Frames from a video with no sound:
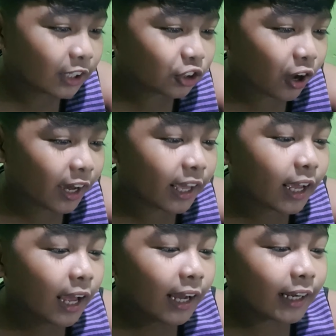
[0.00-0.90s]
ito
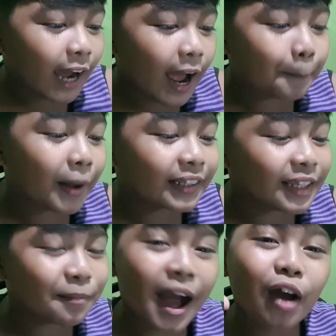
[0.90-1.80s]
kay ga,
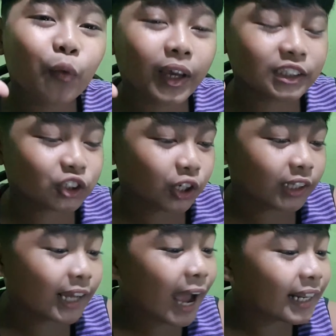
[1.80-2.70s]
panglimang
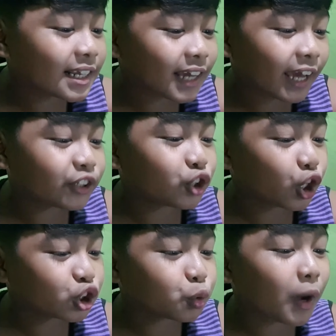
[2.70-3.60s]
question galing kay
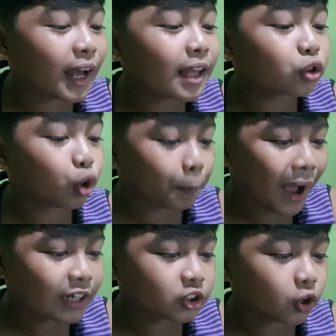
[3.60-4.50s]
Joshua
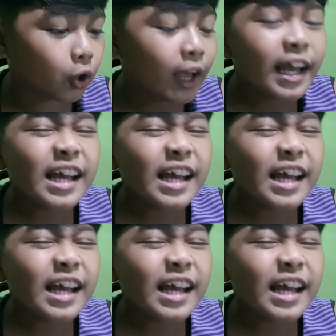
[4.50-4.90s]
Topacio.